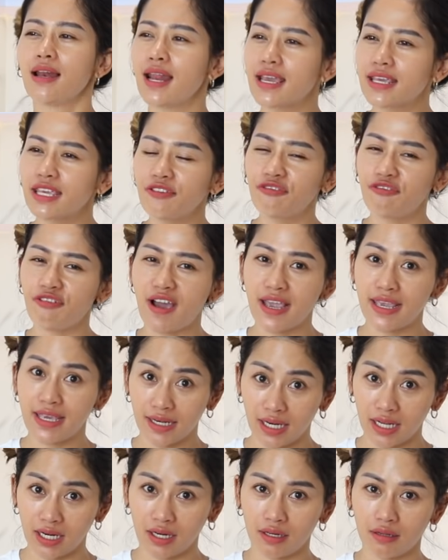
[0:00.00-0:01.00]
lagi
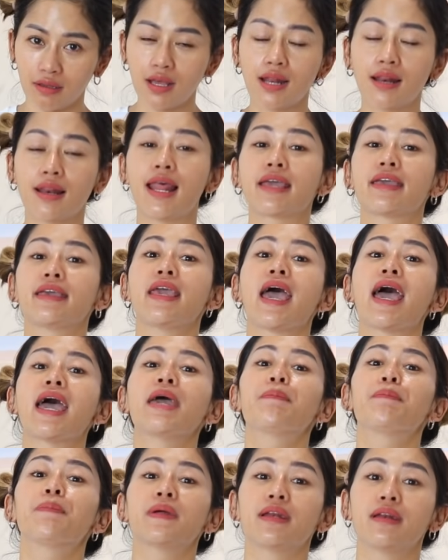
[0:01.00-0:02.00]
viral, lagi
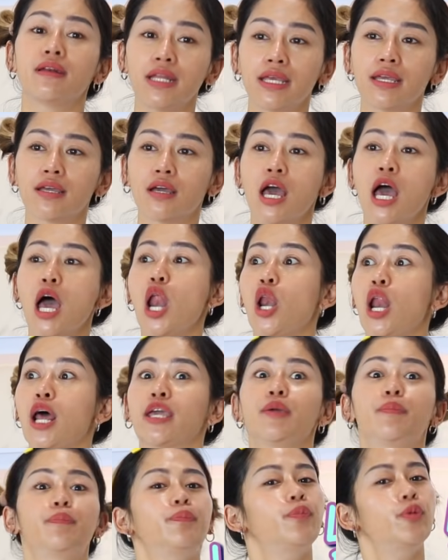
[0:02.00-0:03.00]
happening,
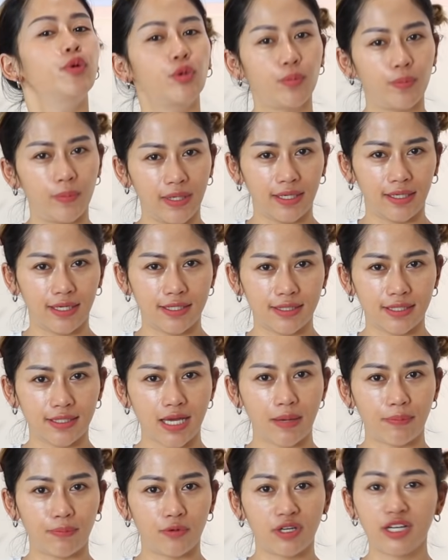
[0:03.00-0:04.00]
lagi booming di
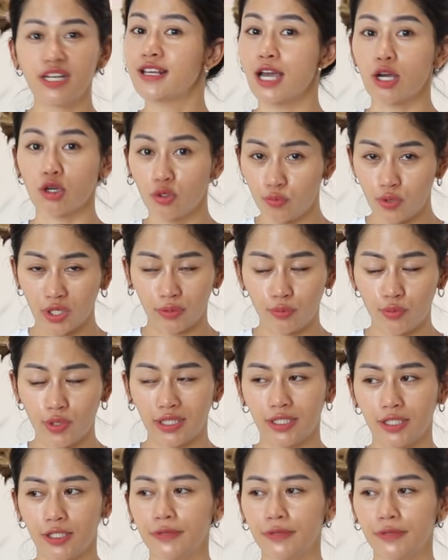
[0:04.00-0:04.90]
Singapura. Ini nggak aku buat-buat